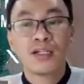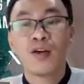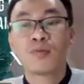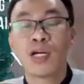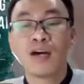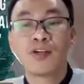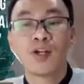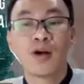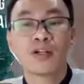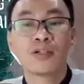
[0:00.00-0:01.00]
nhưng đồng thời
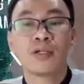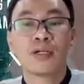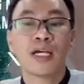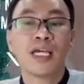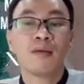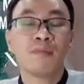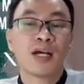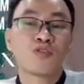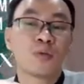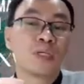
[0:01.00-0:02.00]
với đó ờ, khi
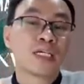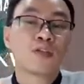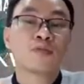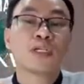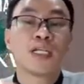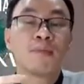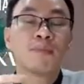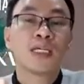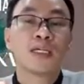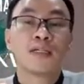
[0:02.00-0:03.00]
mà chuẩn bị kết thúc hương
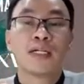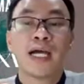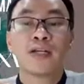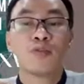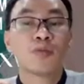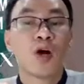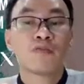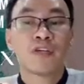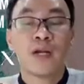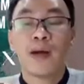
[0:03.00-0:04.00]
điếm thì người anh cũng
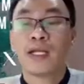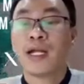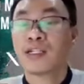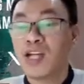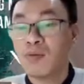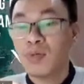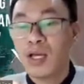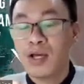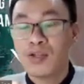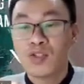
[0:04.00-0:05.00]
có phái đoàn đến đằng trong
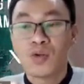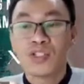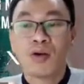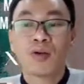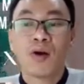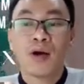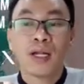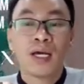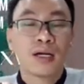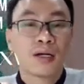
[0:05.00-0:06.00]
rồi sau
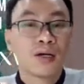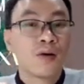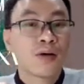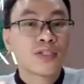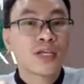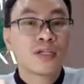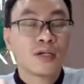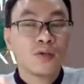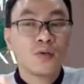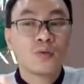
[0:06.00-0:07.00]
đó là có xây
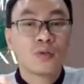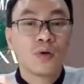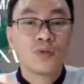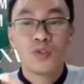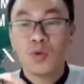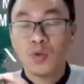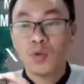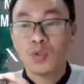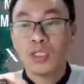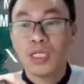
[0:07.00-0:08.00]
dựng khu đồn
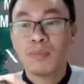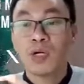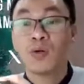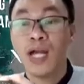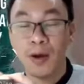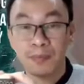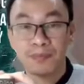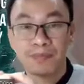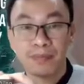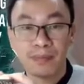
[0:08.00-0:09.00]
trú khu thương điếm ở côn đảo